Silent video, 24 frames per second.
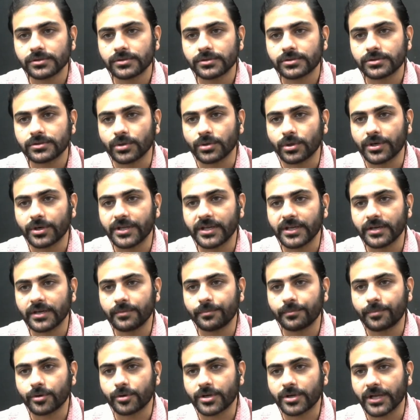
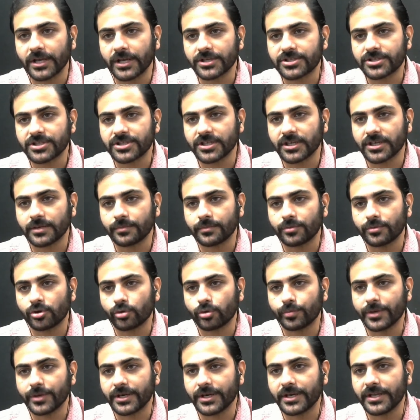सोडियम पोटेशियम
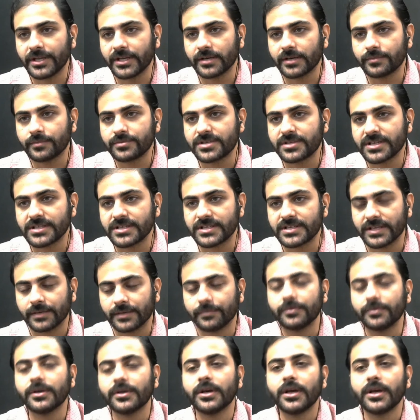रूबीडियम सीजियम